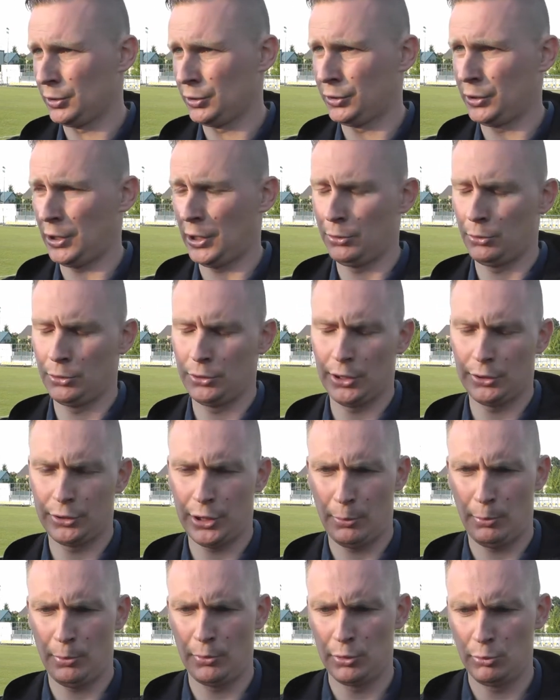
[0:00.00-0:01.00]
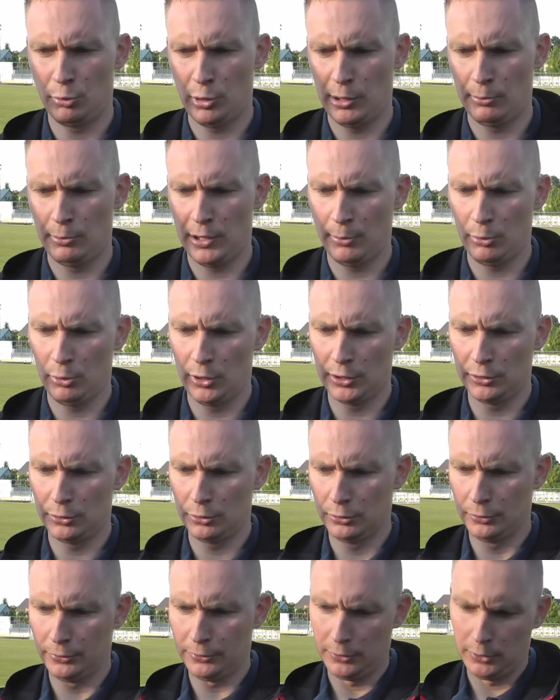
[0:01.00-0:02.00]
Ta drużyna, która popełni mniej
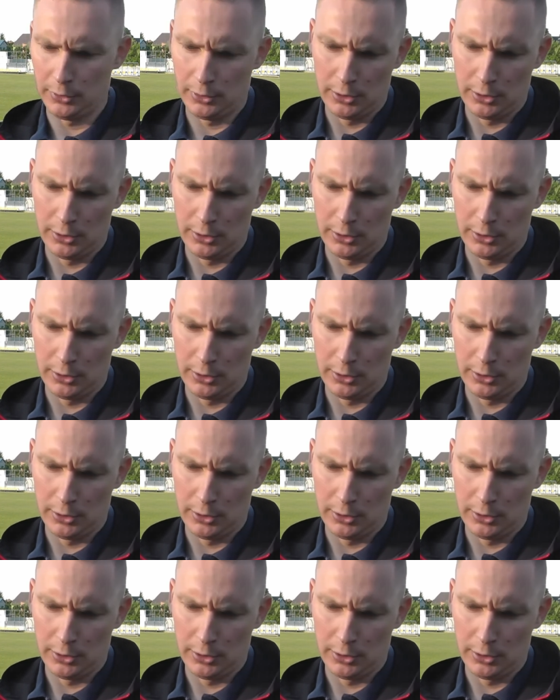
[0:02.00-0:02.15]
błędów,